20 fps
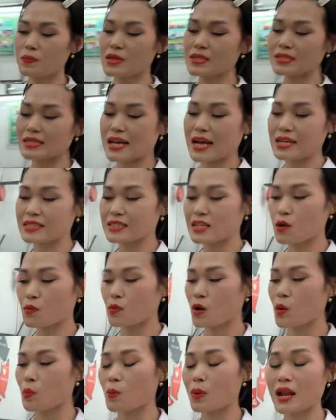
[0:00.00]
mức giá dao
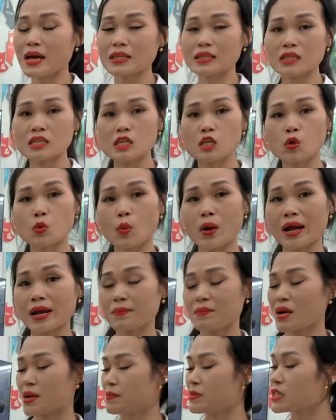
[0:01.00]
động là từ
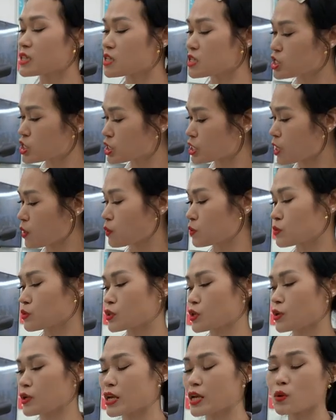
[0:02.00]
ngoài 74 triệu
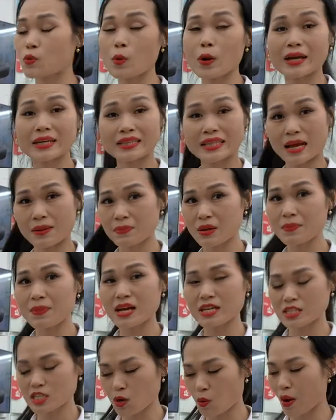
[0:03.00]
cho đến ngoài
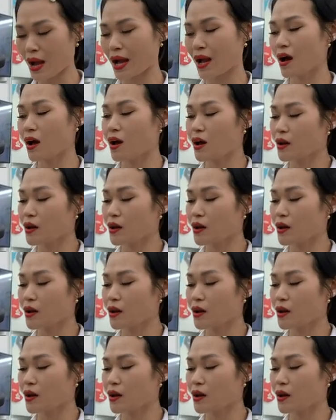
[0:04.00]
83 triệu ạ.